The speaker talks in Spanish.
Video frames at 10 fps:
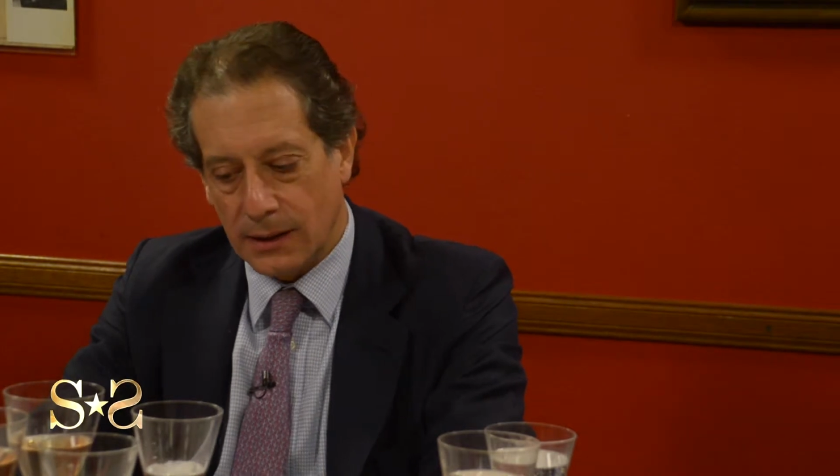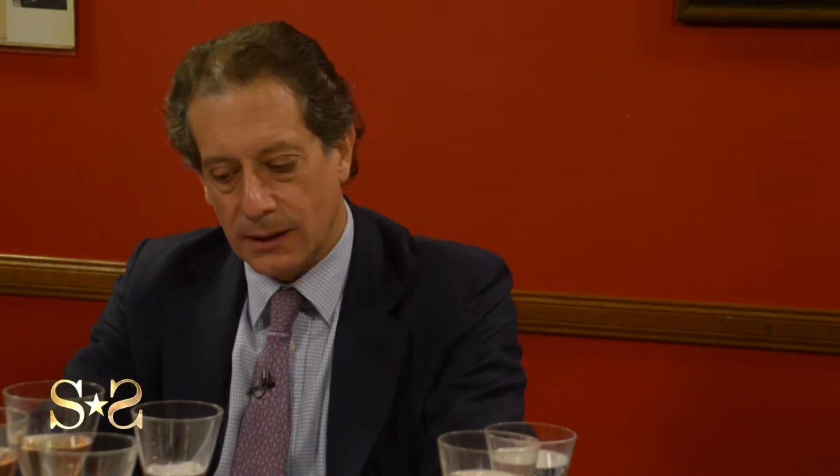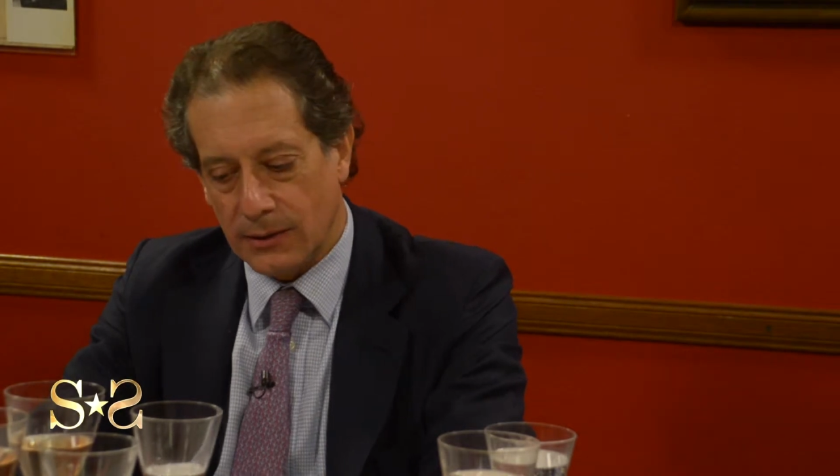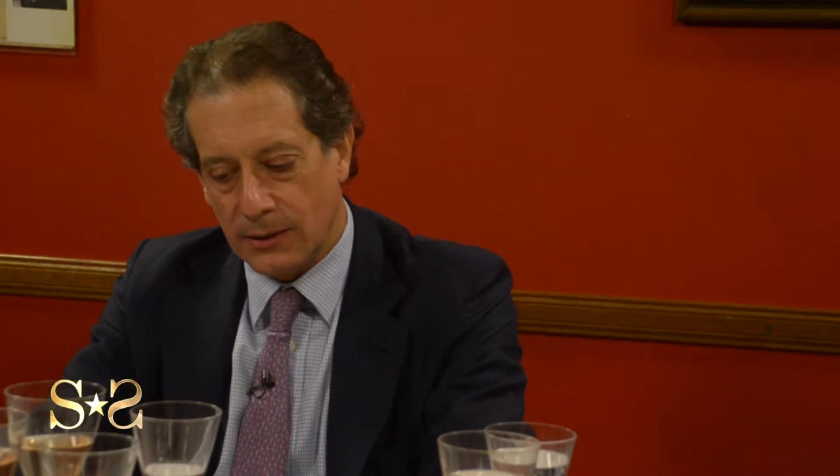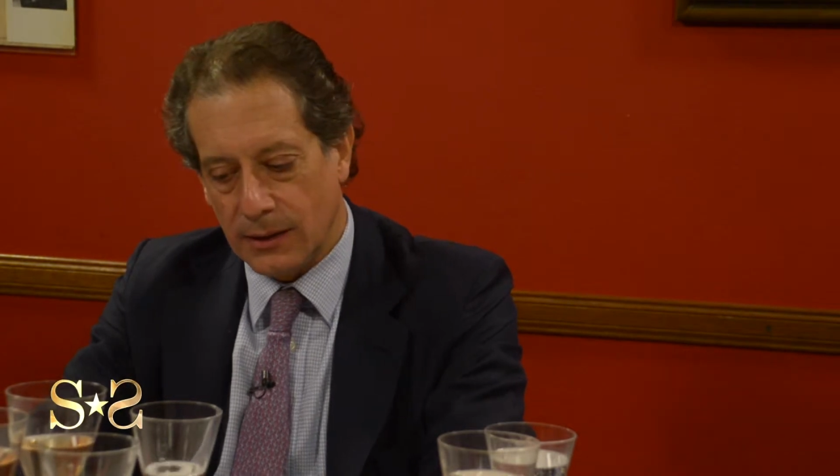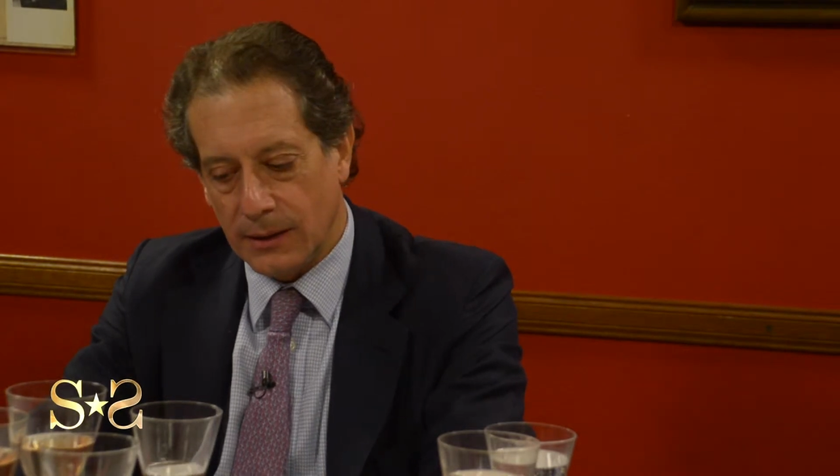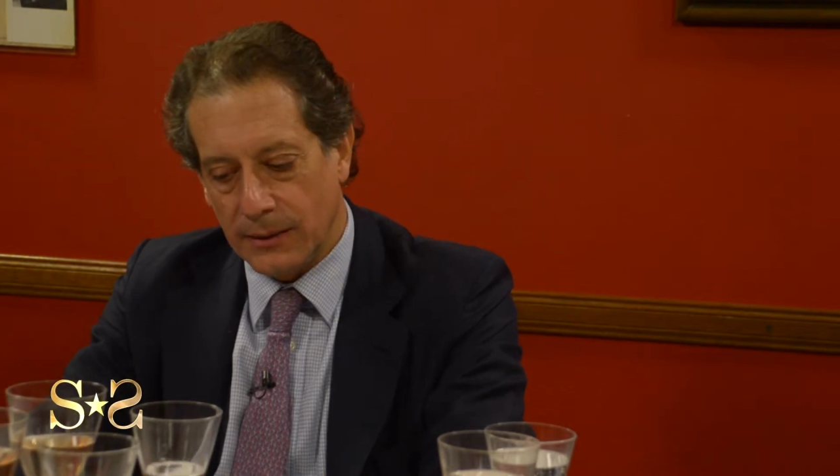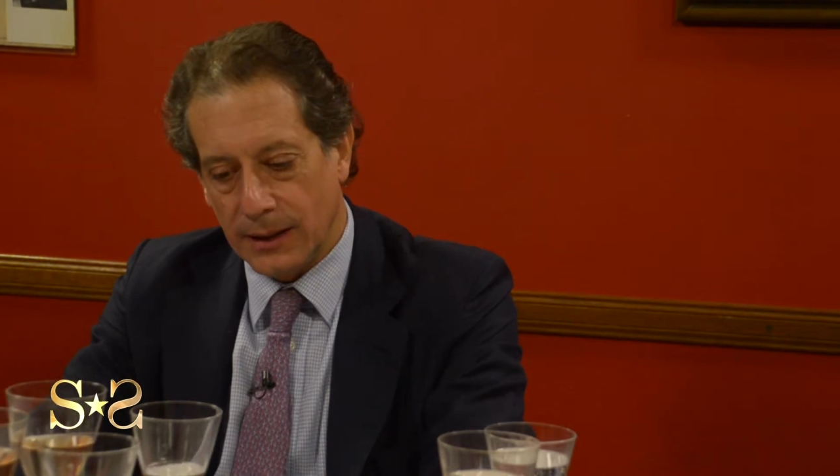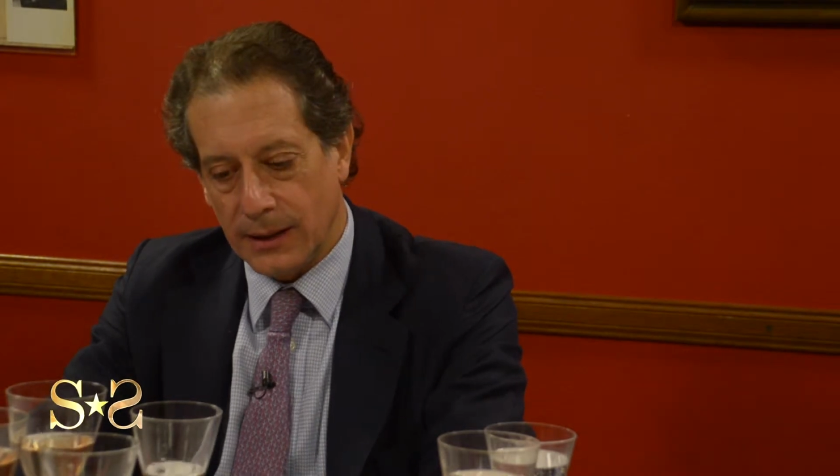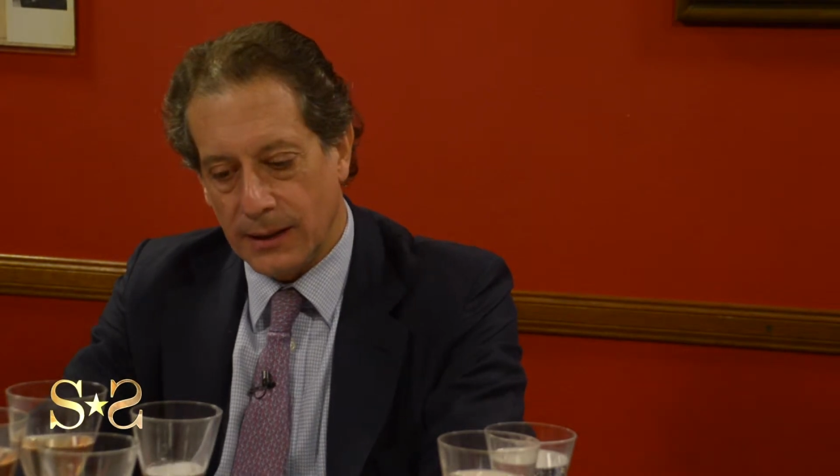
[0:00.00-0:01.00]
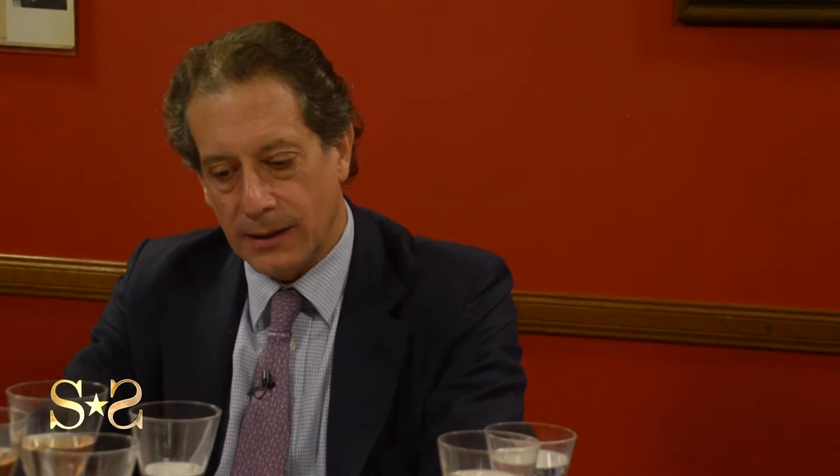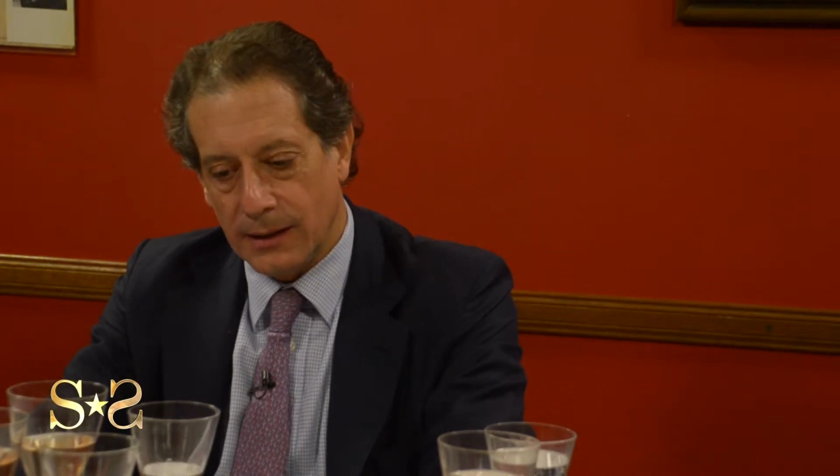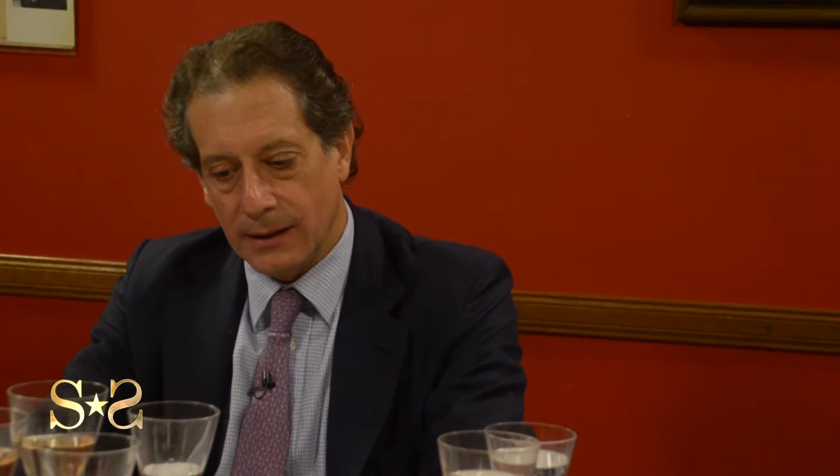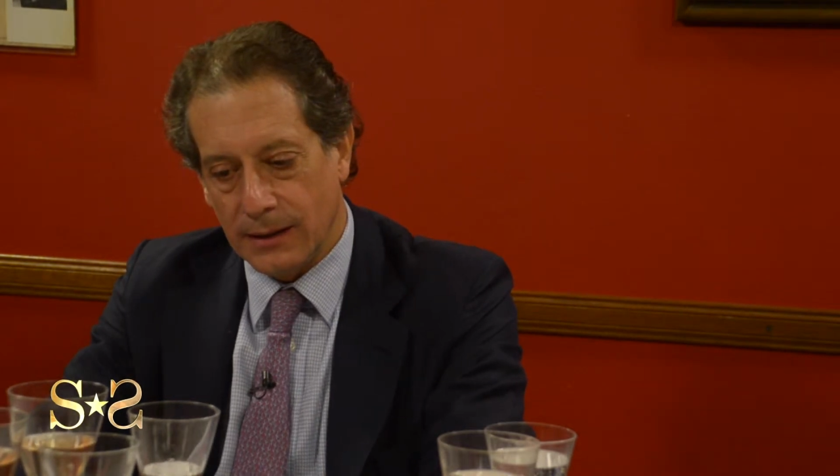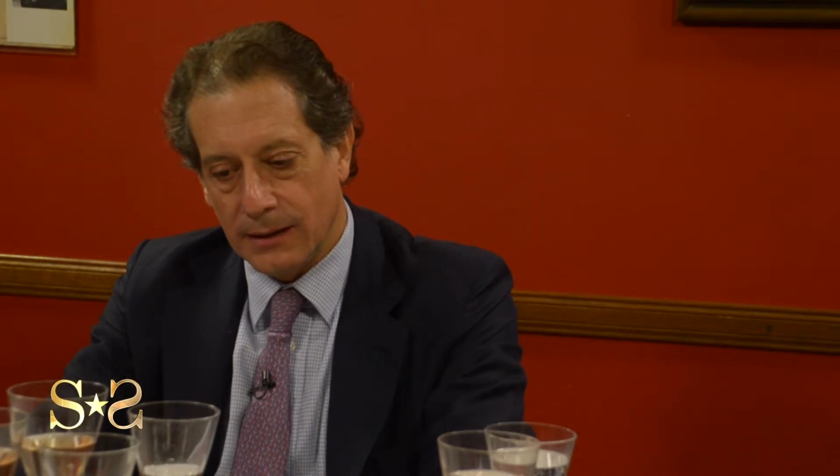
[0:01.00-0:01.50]
que todavía
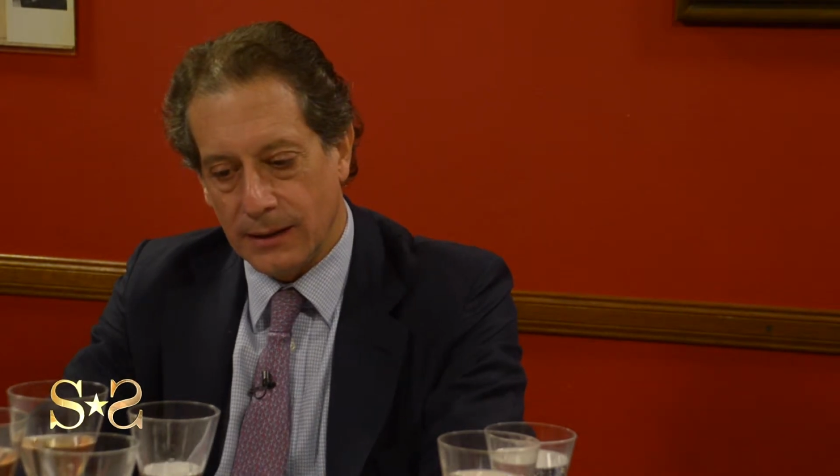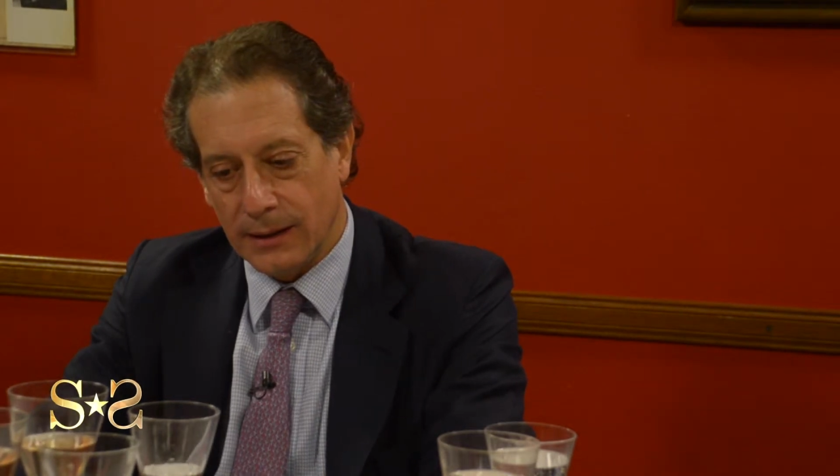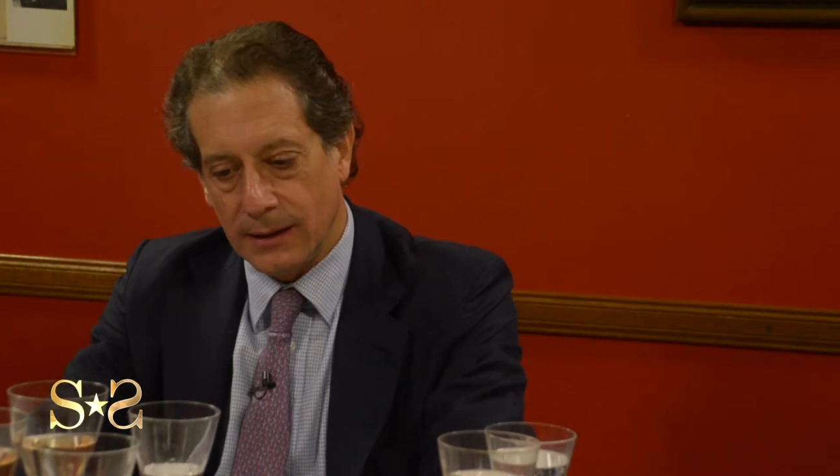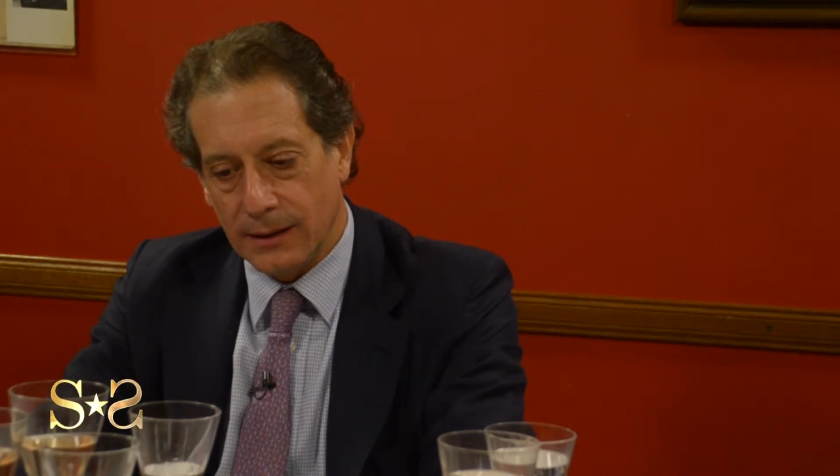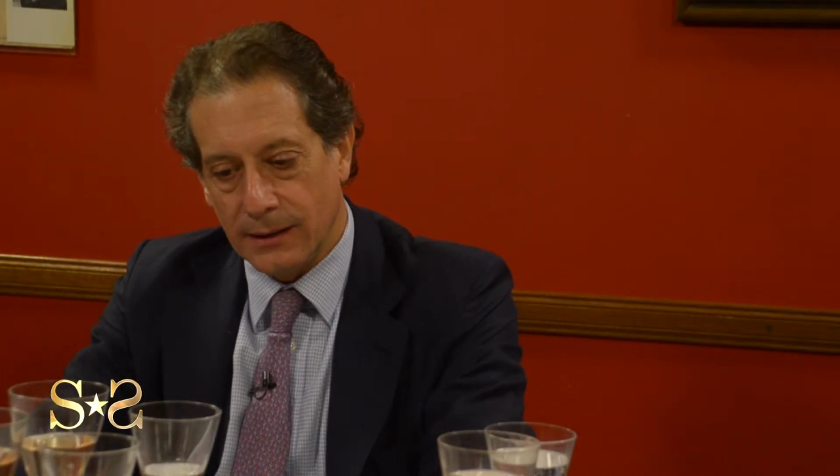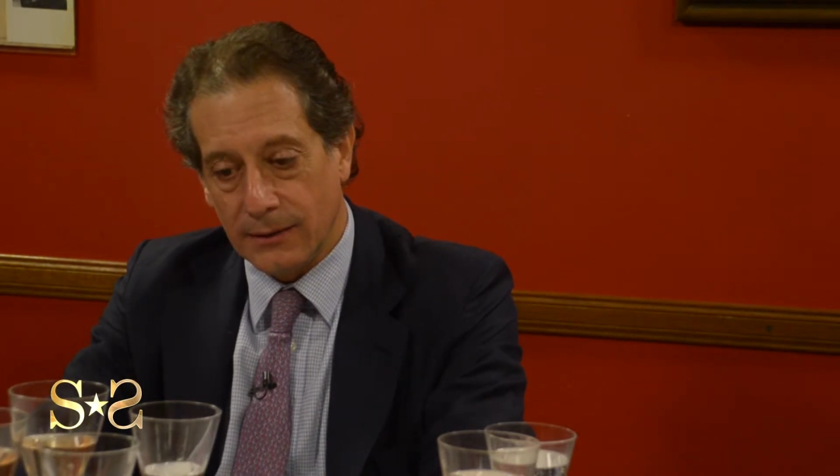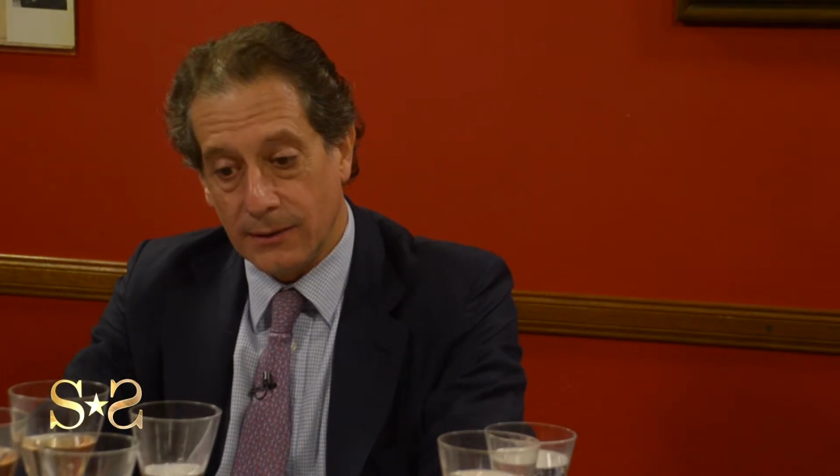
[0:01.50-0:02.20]
eh,